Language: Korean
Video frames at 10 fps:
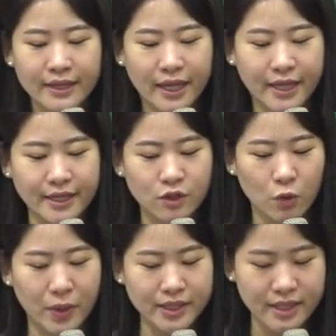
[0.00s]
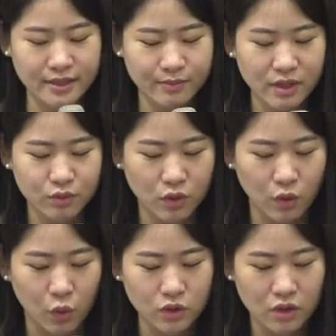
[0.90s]
네, 계시록 8장
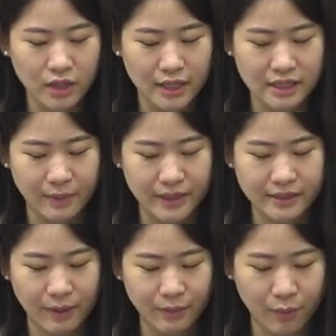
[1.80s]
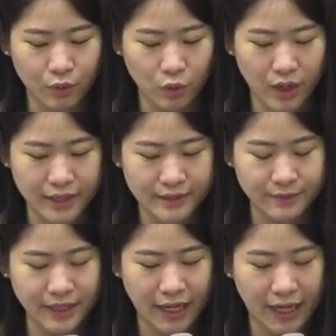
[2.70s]
3절부터 5절까지의 말씀 함께 보도록
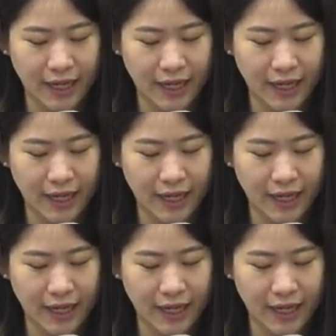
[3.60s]
하겠습니다.